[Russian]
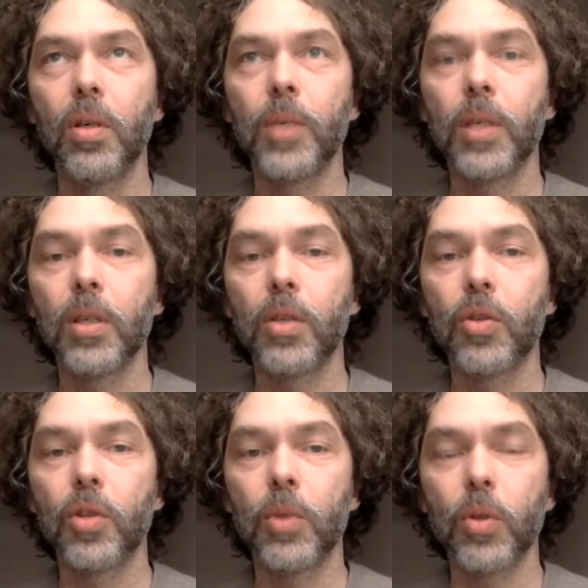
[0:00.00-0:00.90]
мне кажется,
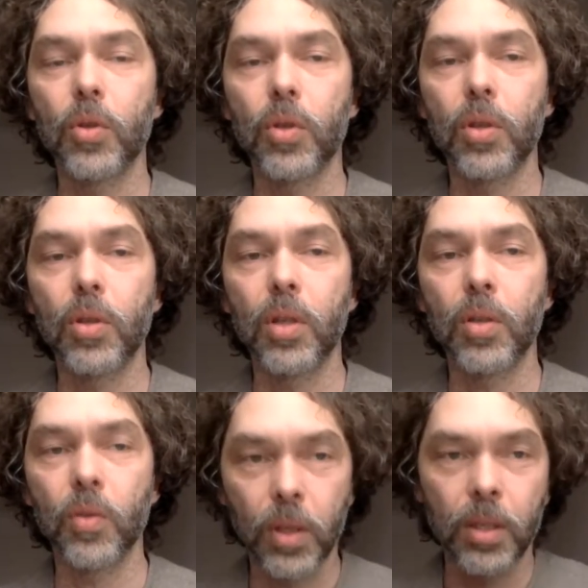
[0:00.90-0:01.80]
что мы тоже,
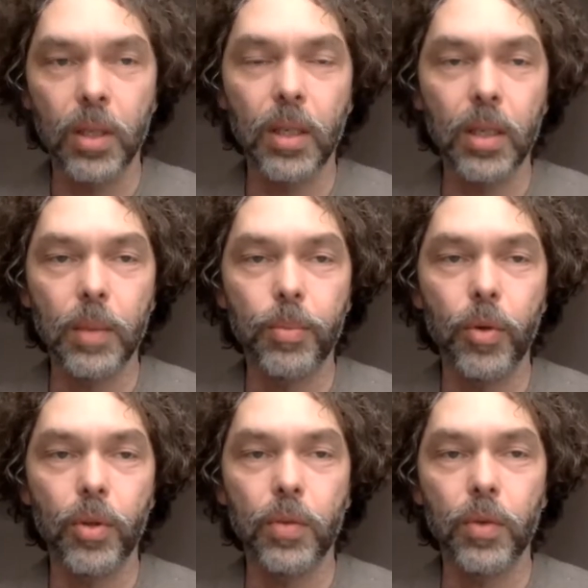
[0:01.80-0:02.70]
ну, вот красота — это
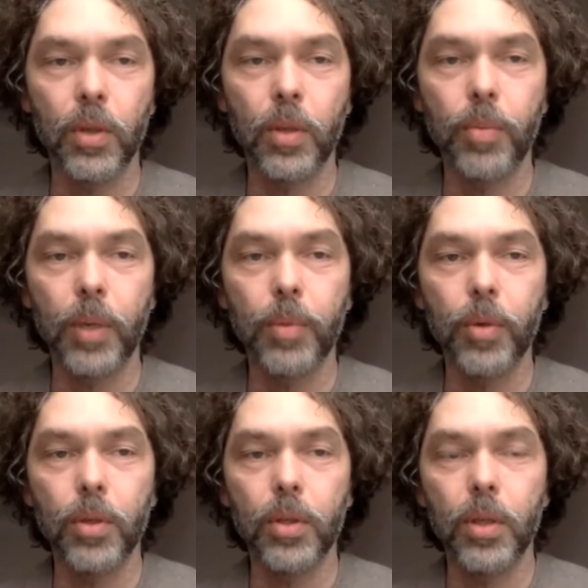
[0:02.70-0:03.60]
поиск вот этой
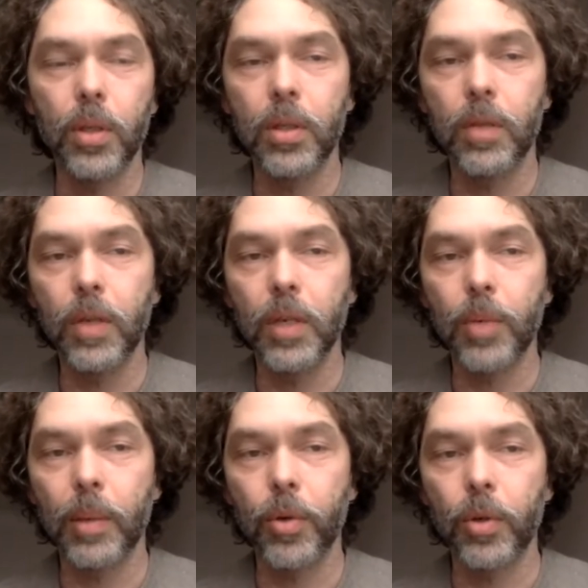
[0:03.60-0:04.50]
пропорции и сдвига
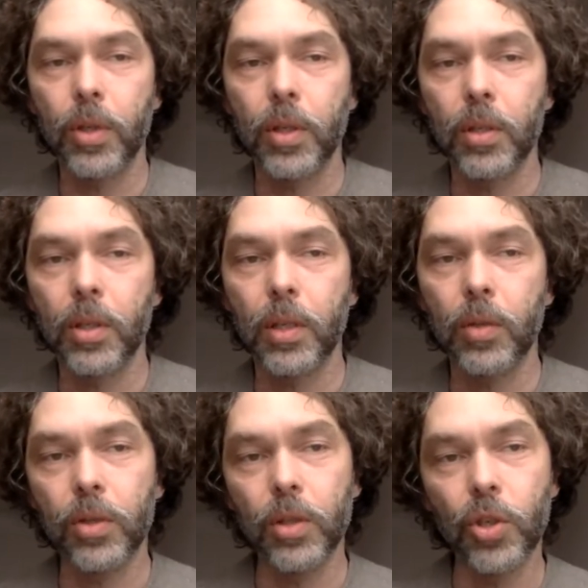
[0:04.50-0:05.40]
пропорции, как
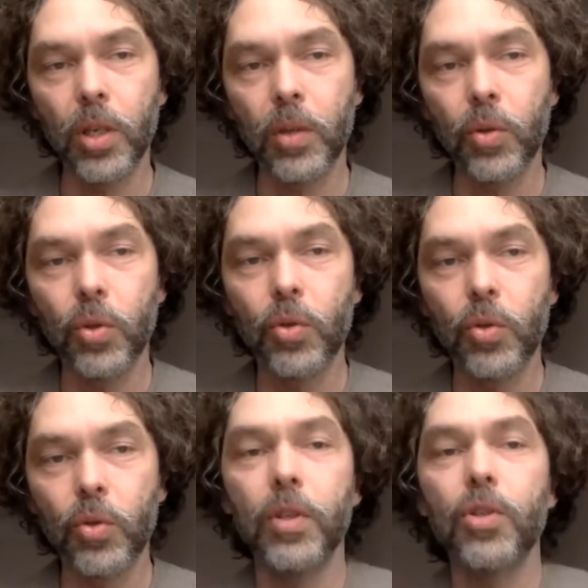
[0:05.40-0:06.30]
золотое сечение, но
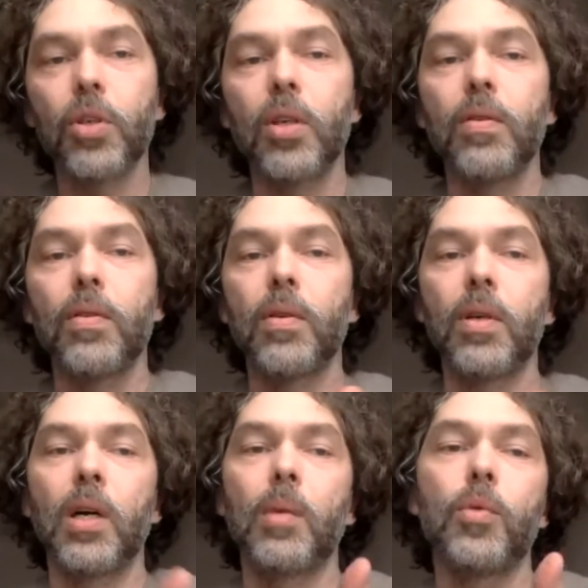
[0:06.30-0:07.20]
чуть-чуть выше,
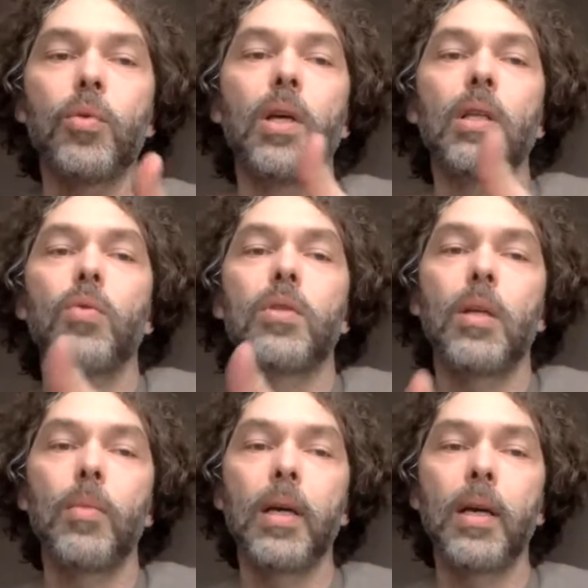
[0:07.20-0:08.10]
как бы куда-то
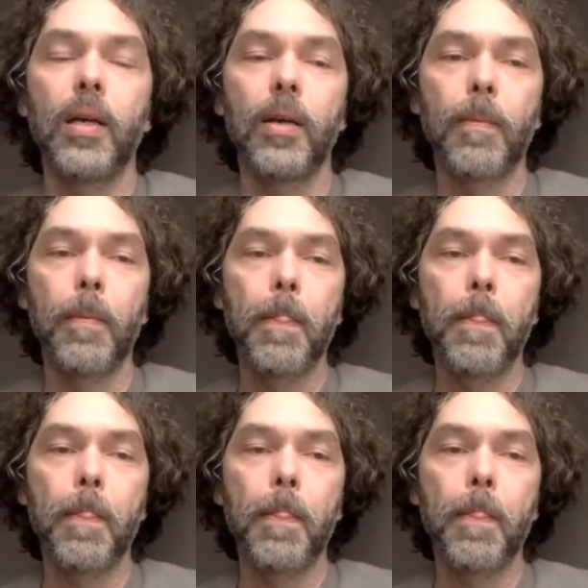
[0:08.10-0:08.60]
устремляя.